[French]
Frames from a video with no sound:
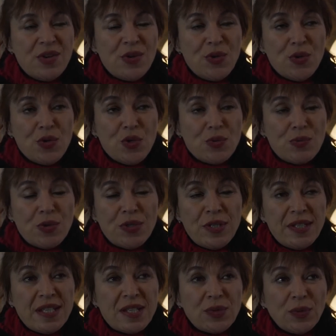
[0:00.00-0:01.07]
Le juge peut
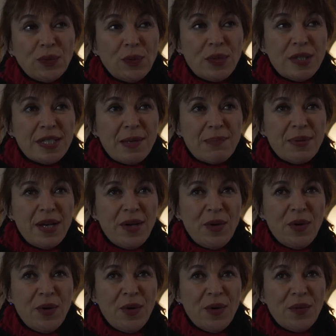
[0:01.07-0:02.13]
citer son nom, il s'appelle
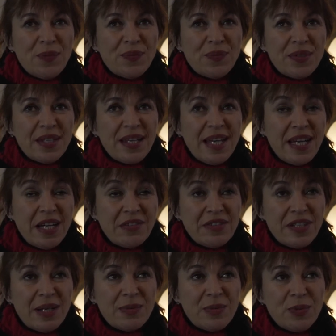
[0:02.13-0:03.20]
euh,
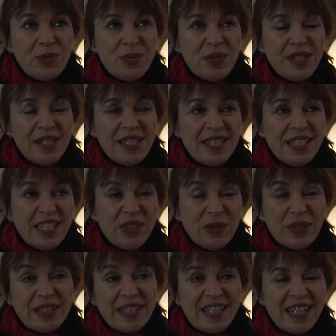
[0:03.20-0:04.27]
Hervé Hamon. Il doit
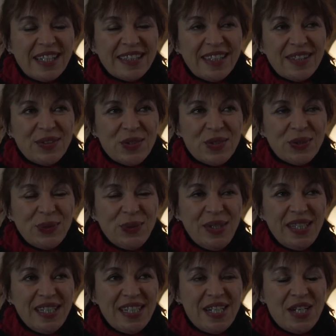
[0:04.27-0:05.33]
être à la retraite aujourd'hui.
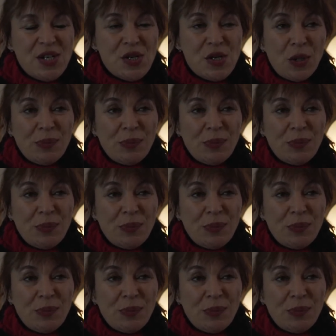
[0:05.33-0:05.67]
Je le